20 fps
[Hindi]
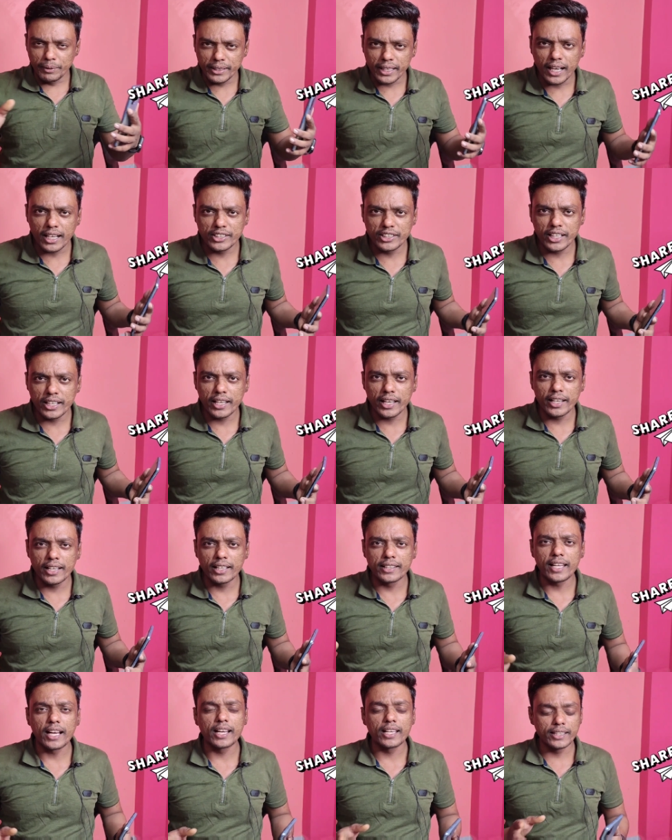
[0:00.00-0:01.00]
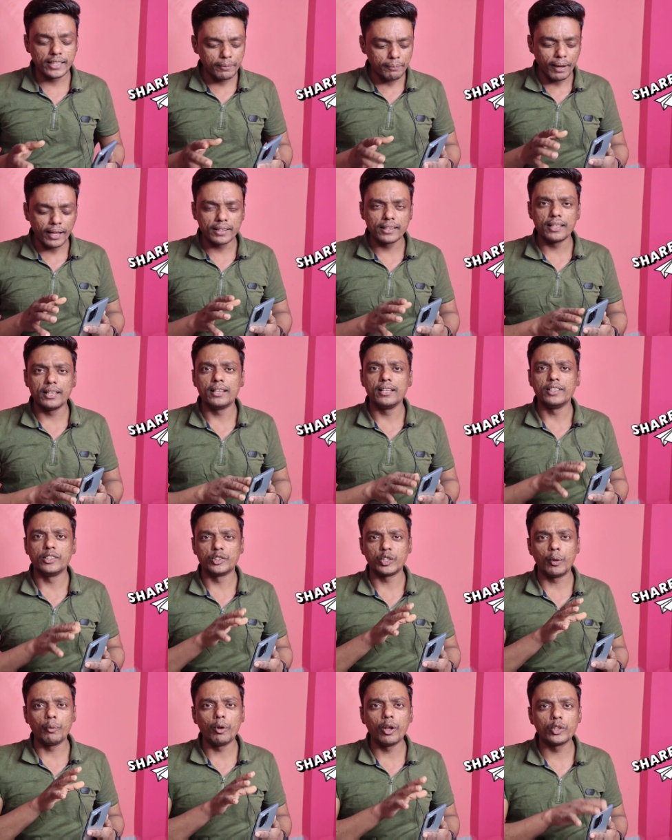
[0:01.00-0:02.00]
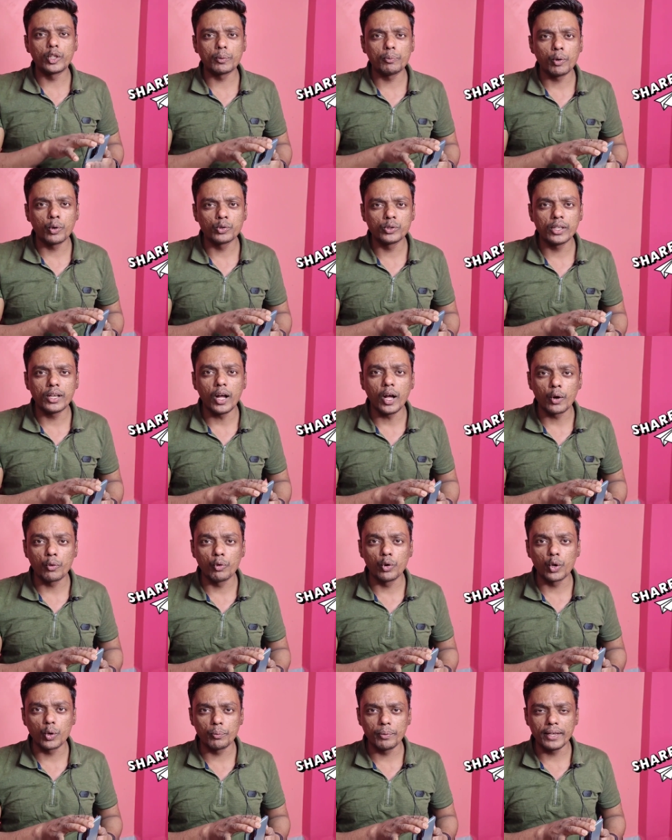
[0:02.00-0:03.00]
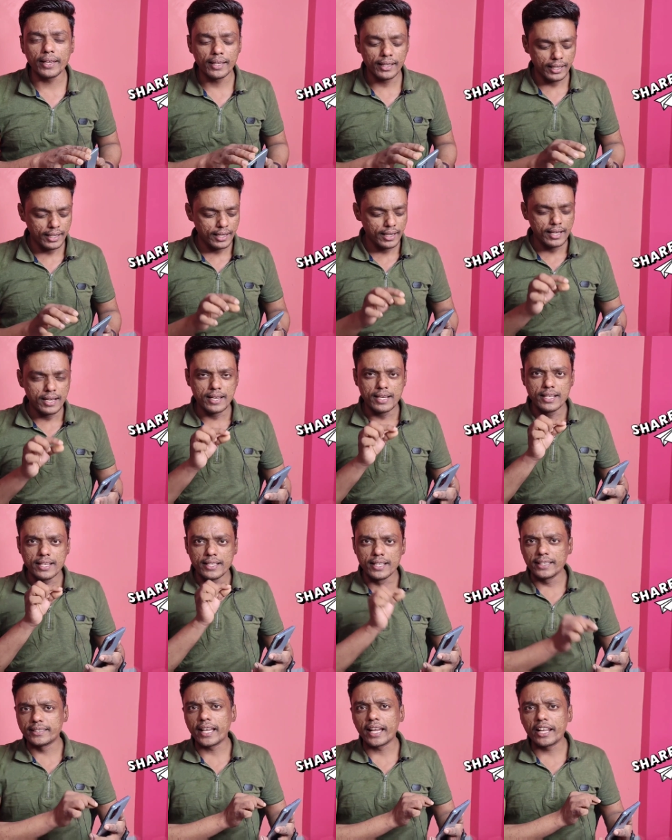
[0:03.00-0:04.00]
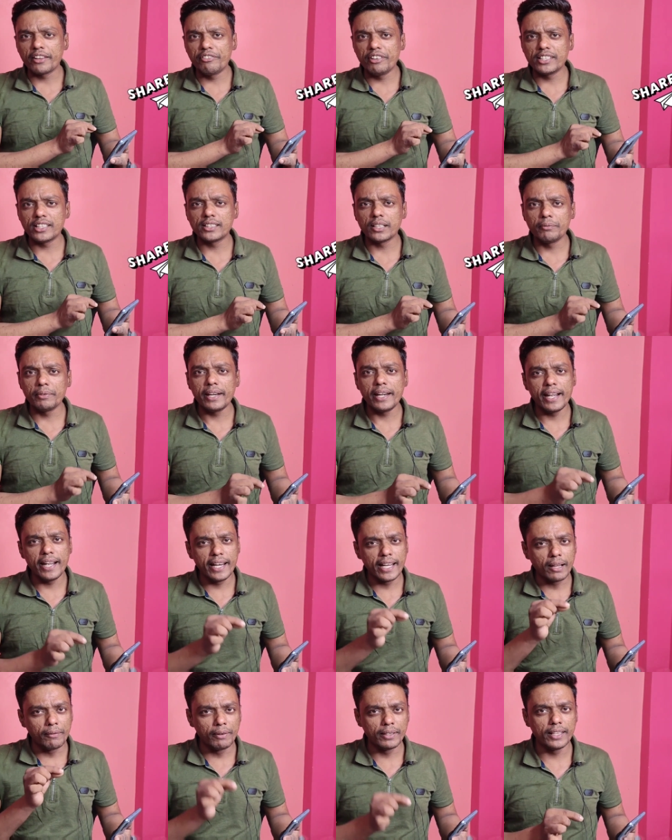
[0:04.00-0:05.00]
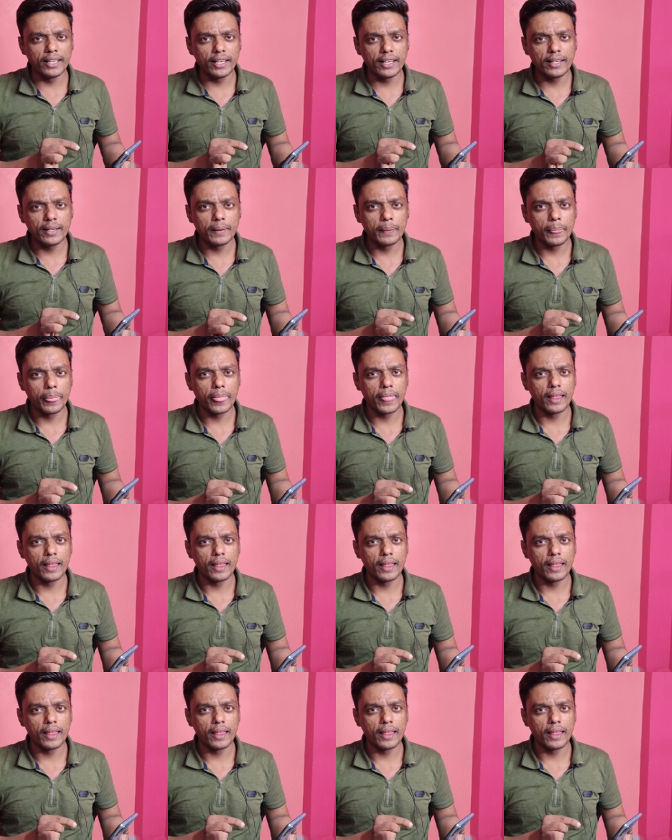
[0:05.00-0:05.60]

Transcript: सभी जगह शेयर करिए ताकि ये बात शामी वाले तक पहुँचे और वो लोग भी ये सारे फीचर्स हमें इंडिया में दे